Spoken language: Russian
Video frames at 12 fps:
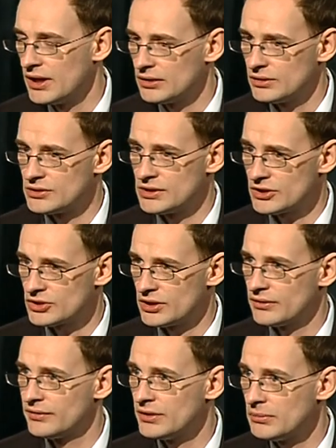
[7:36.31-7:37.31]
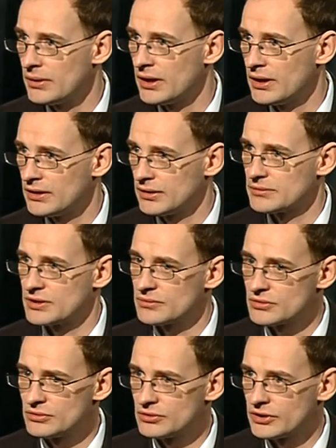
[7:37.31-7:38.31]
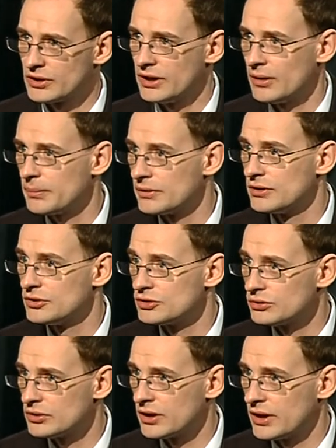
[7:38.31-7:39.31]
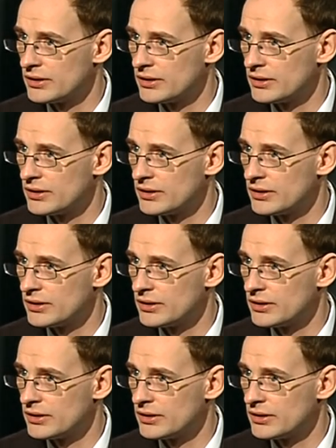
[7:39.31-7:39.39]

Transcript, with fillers: То есть каждая фирма, там Samsung или Apple или еще другая,